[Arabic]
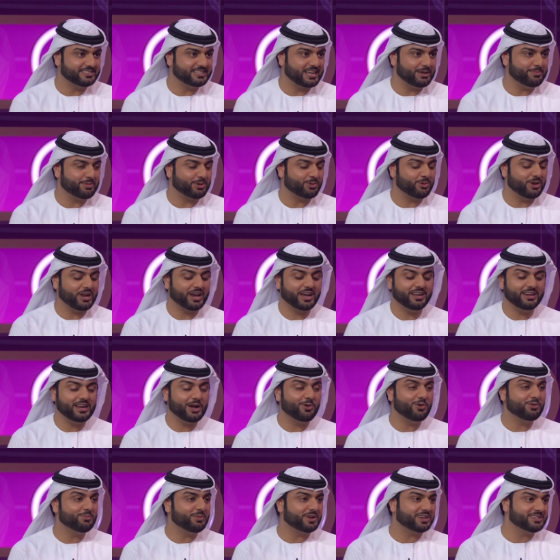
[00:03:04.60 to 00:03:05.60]
في السابق
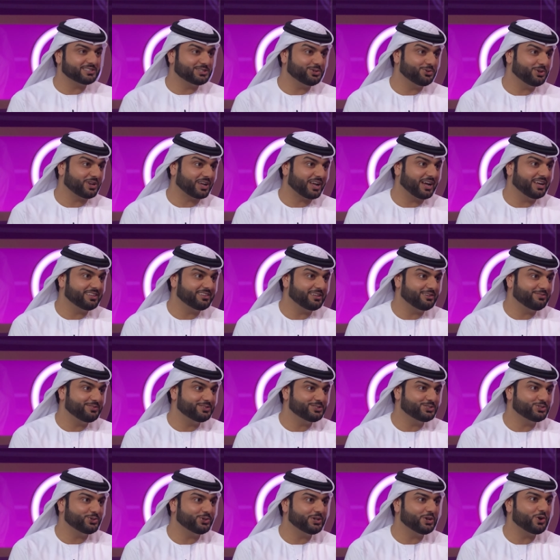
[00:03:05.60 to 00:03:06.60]
ولكن اول مره نسوي لقاء
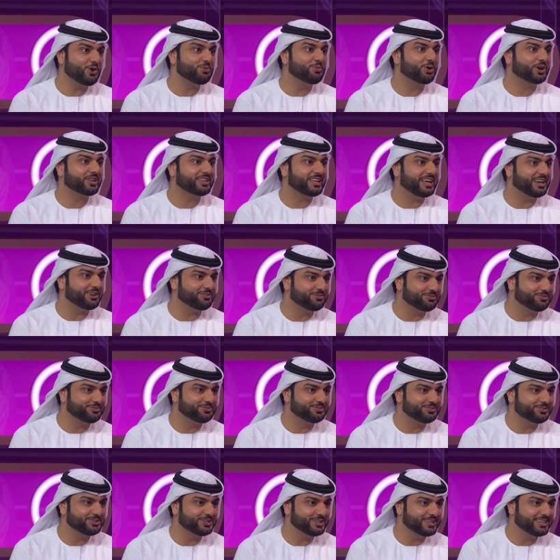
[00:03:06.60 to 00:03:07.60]
تلفزيوني ومختلف
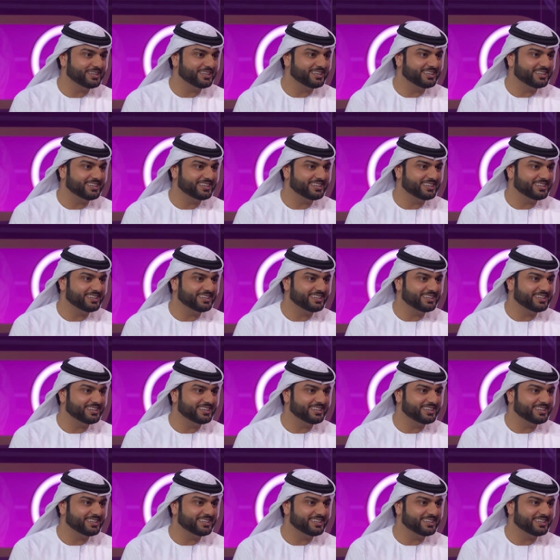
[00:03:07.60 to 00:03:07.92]
اي